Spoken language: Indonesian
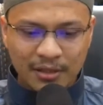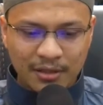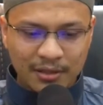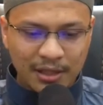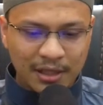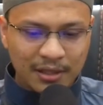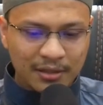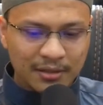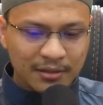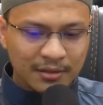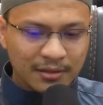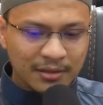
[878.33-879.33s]
ya,
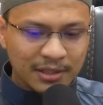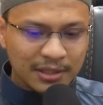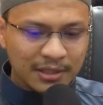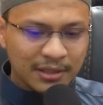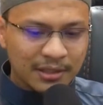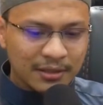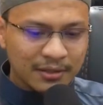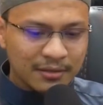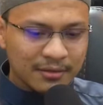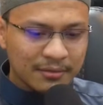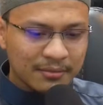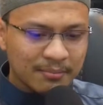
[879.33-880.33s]
di
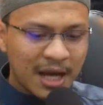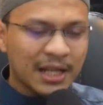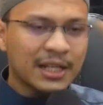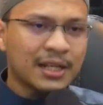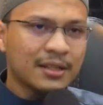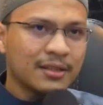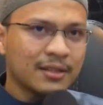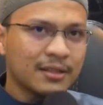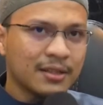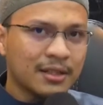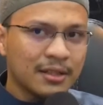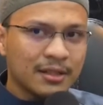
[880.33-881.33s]
balik
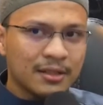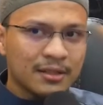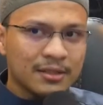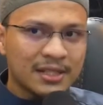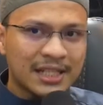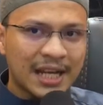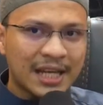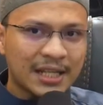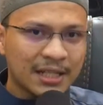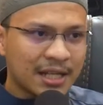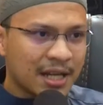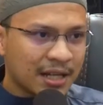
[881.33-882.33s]

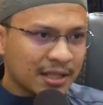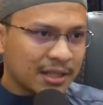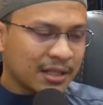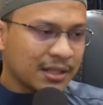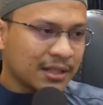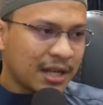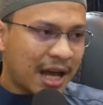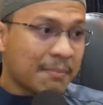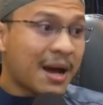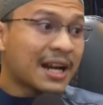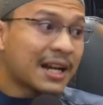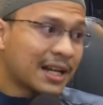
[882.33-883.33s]
selain dari
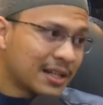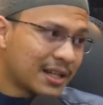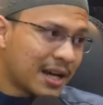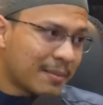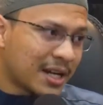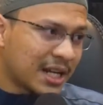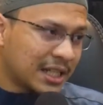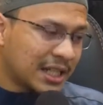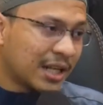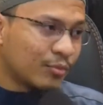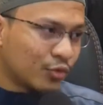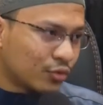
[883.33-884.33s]
amanah, amanah
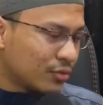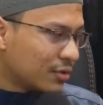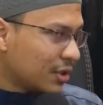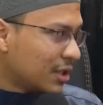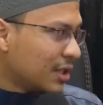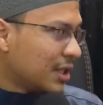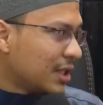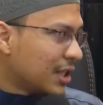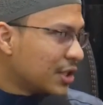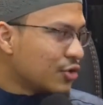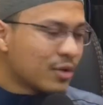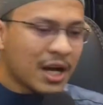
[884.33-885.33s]
ilmu,
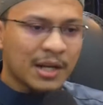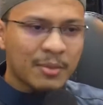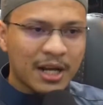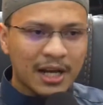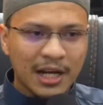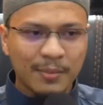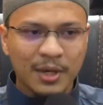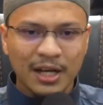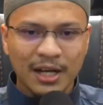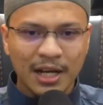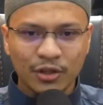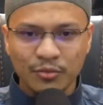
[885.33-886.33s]
ini juga Ana berharap
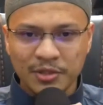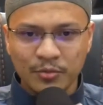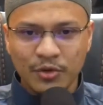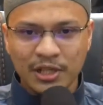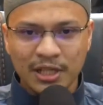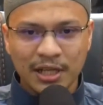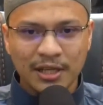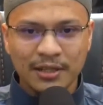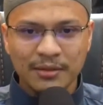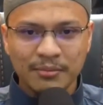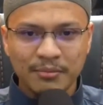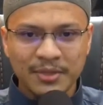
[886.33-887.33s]
agar antum
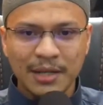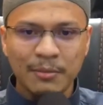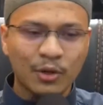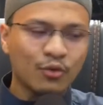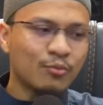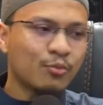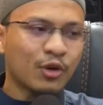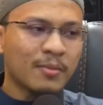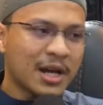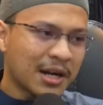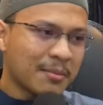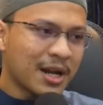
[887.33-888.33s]
semuanya bisa berkumpul
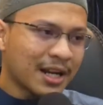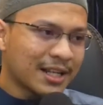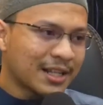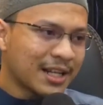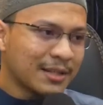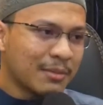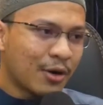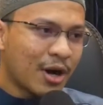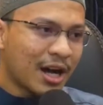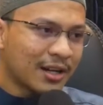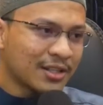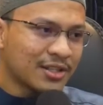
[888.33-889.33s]
barang-barang kita di bawah
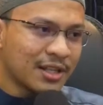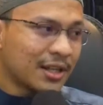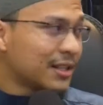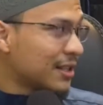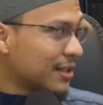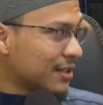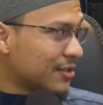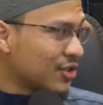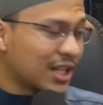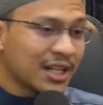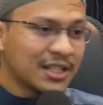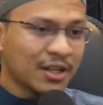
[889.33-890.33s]
arsnya,
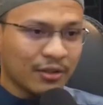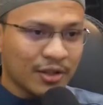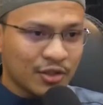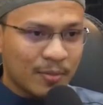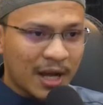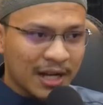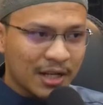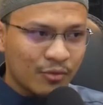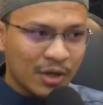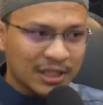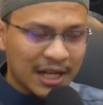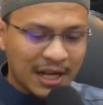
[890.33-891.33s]
zilnya Allah subhanahu
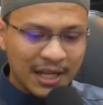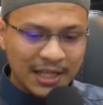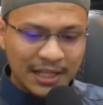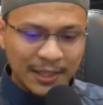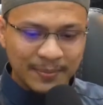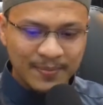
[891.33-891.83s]
wa ta'ala ini.